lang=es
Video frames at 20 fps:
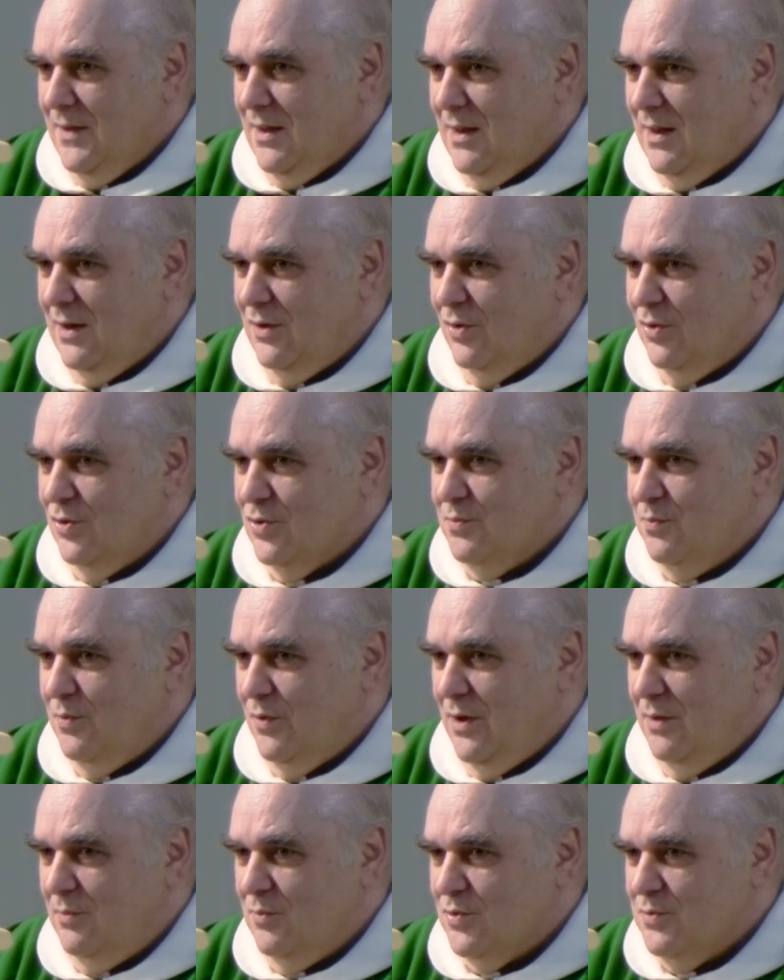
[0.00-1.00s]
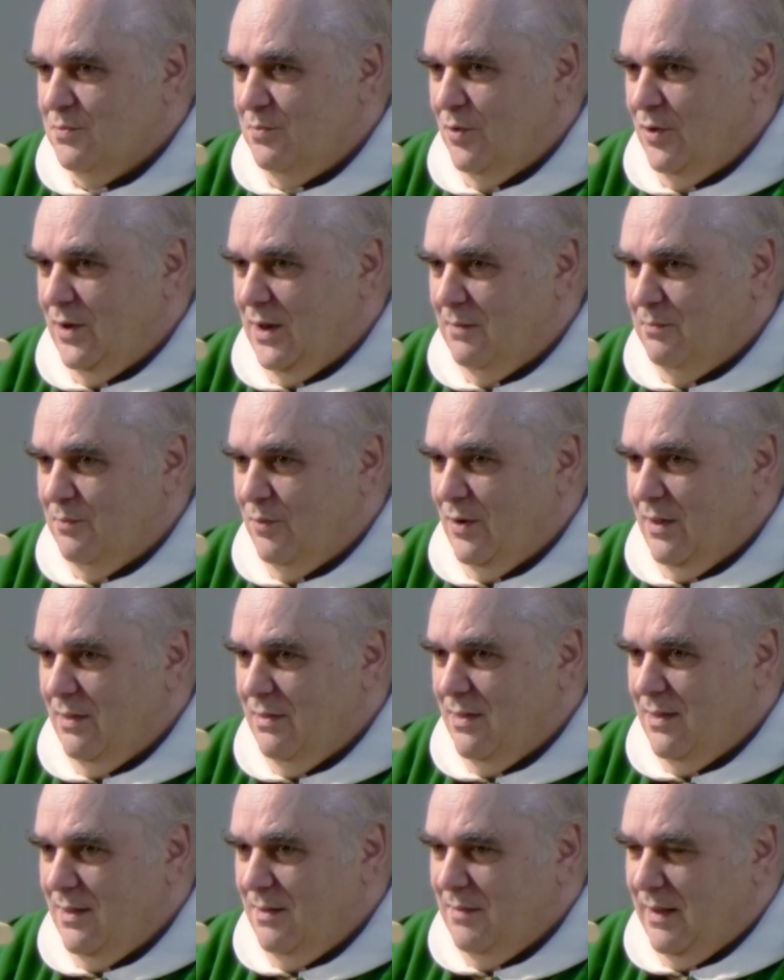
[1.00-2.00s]
que no nos ponemos poner por
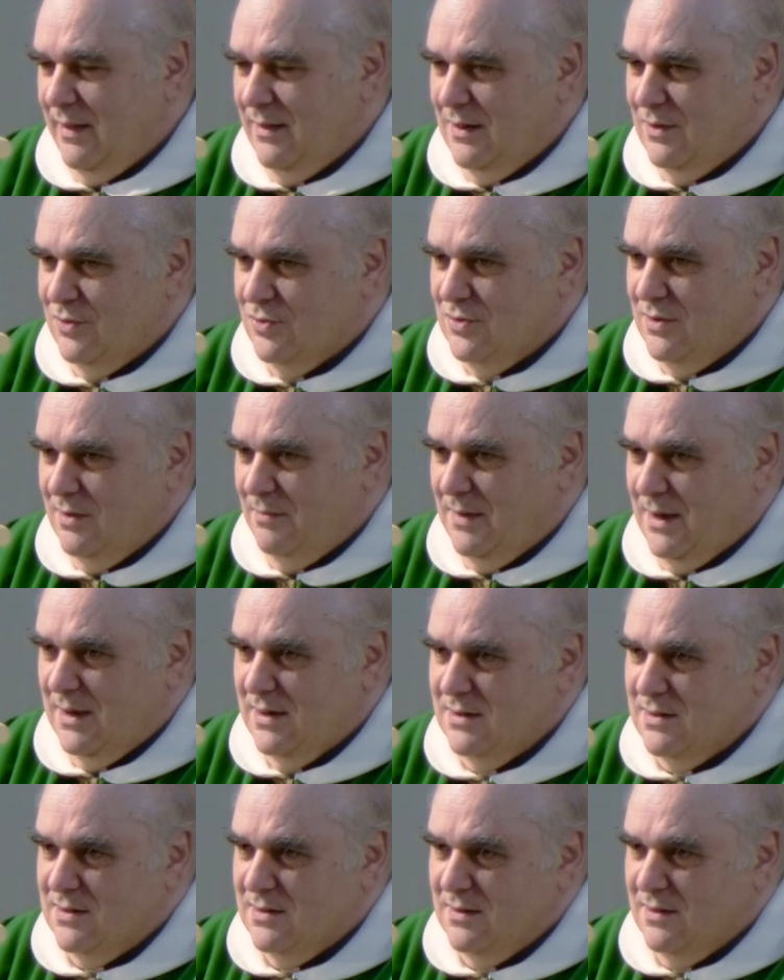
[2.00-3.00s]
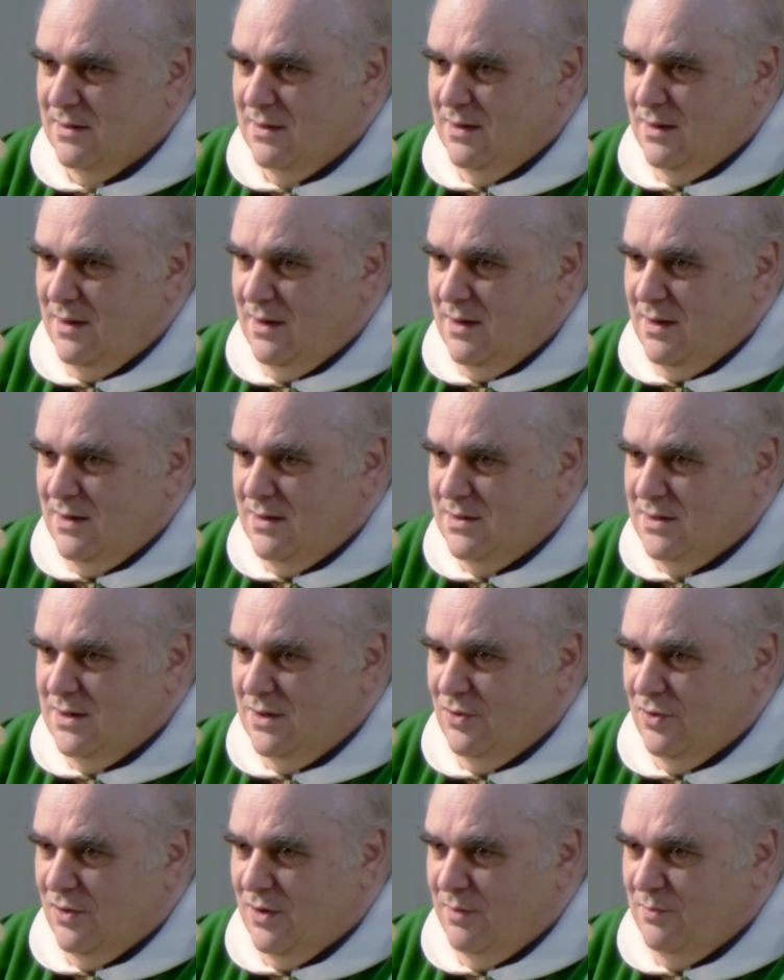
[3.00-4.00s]
encima de los demás
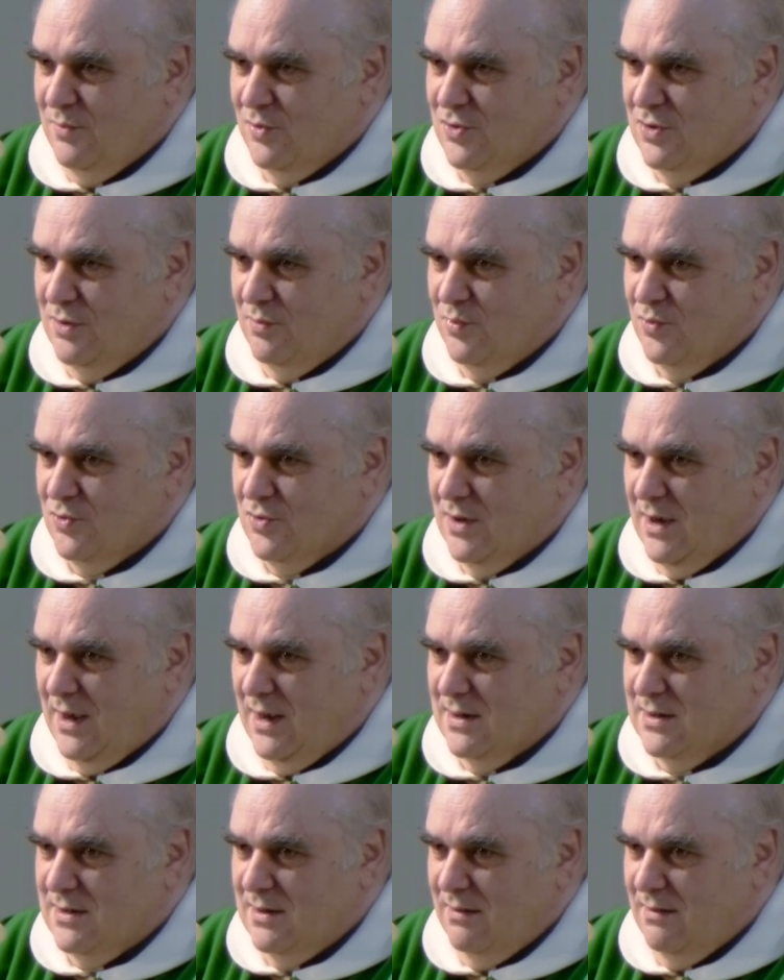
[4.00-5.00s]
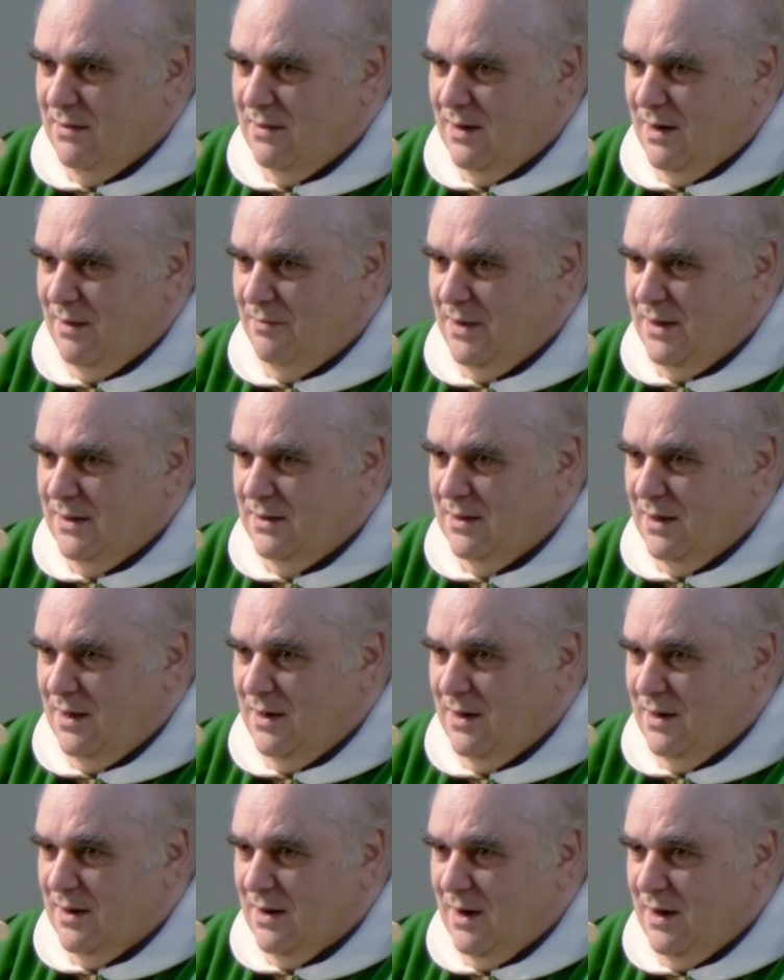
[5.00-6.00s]
sino que hemos de buscar sinceramente
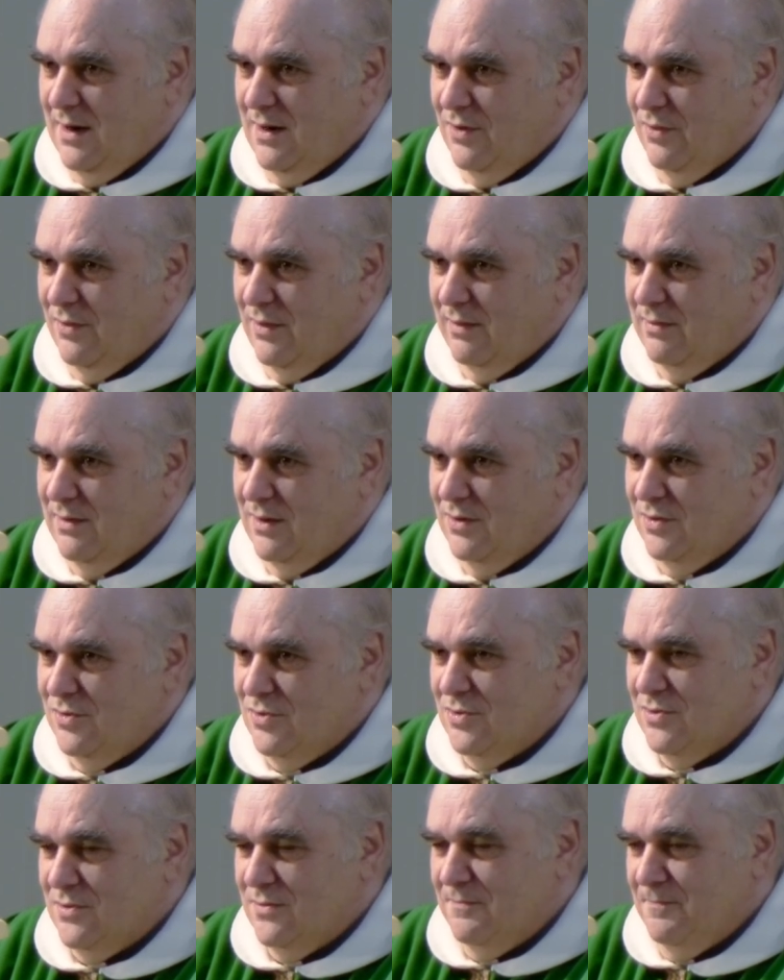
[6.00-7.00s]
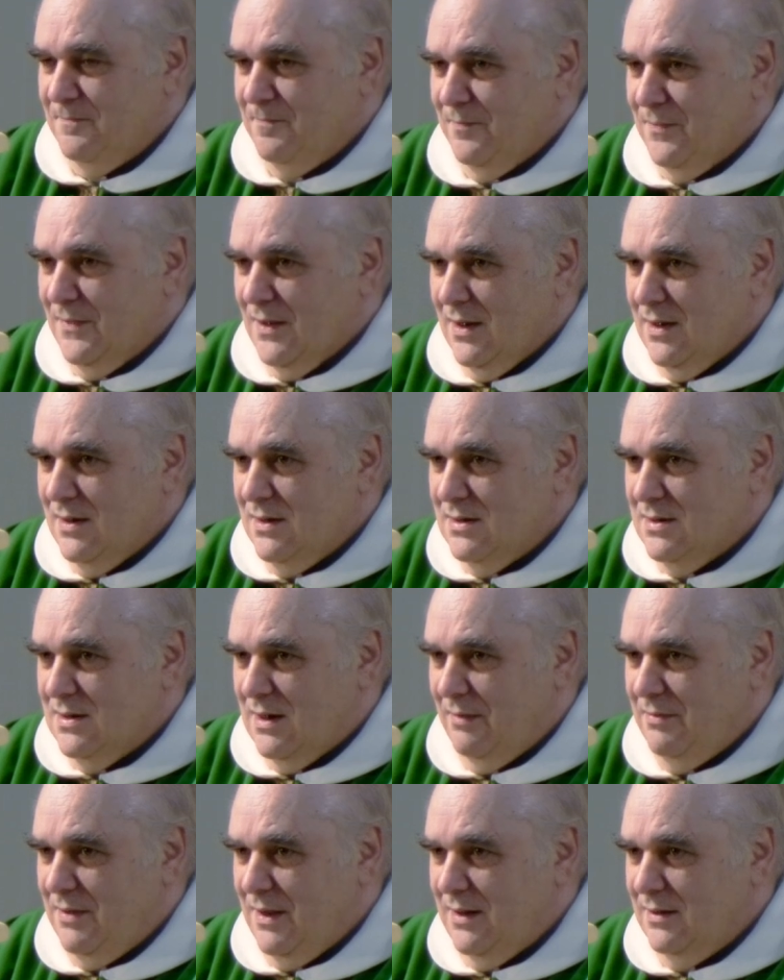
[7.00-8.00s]
el reino de Dios,
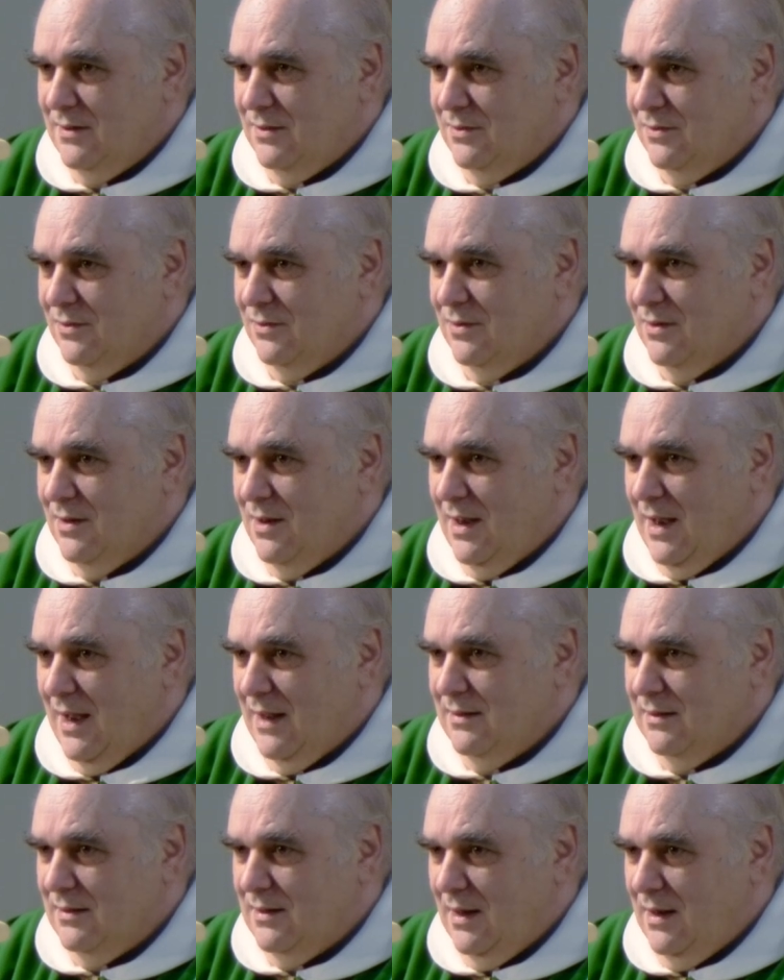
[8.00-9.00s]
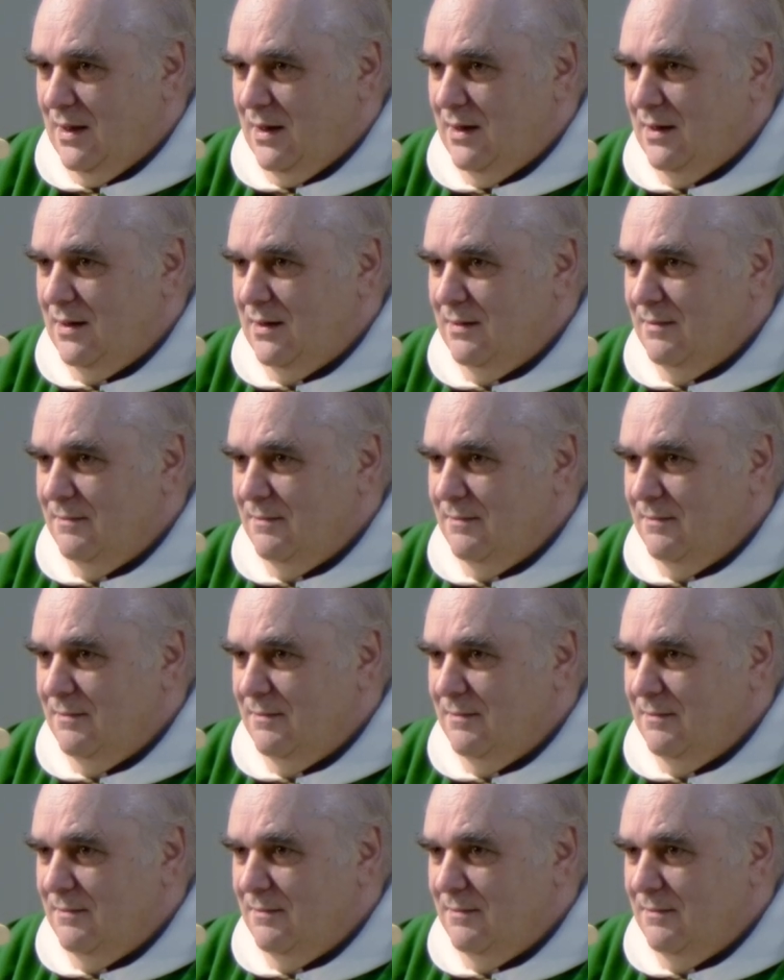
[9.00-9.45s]
sabiendo que ante Él